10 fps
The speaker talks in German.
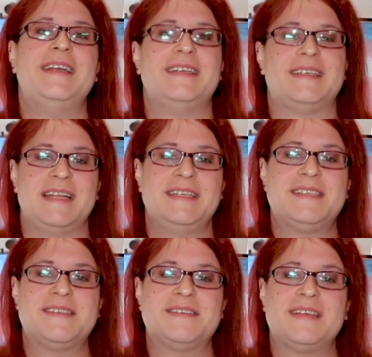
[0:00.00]

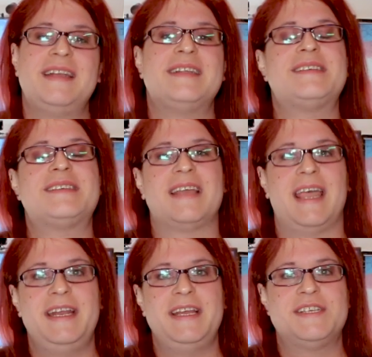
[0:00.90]
Trans zu sein, das ist
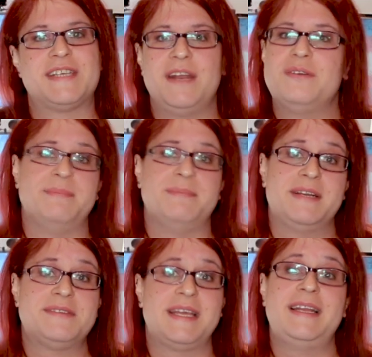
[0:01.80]
keine Entscheidung, die man
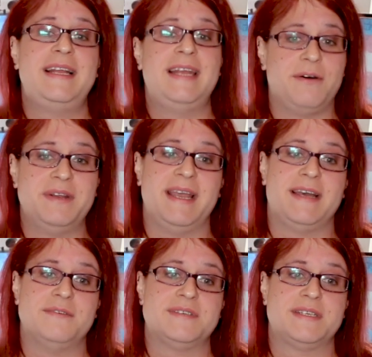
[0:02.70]
aus seiner Laune
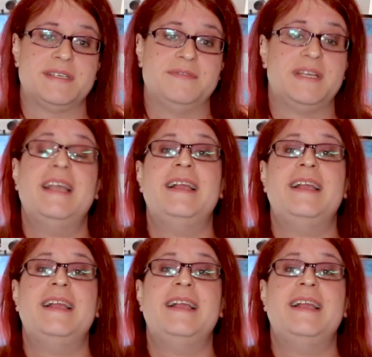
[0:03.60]
heraus trifft.